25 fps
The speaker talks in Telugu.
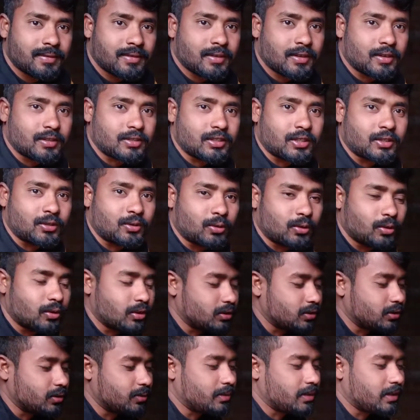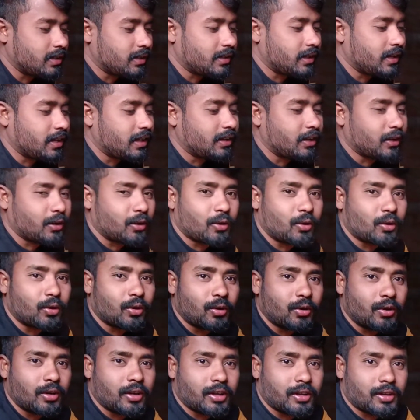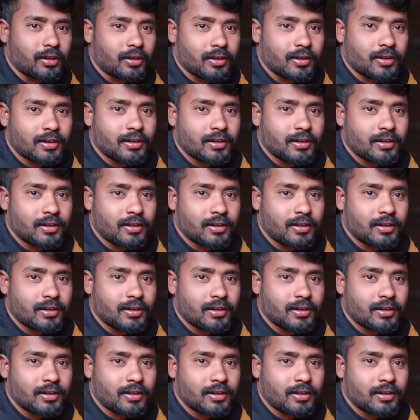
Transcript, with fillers: ఒకసారి చూడొచ్చు అయితే ఎంత క్యూట్గా ఉన్నాయో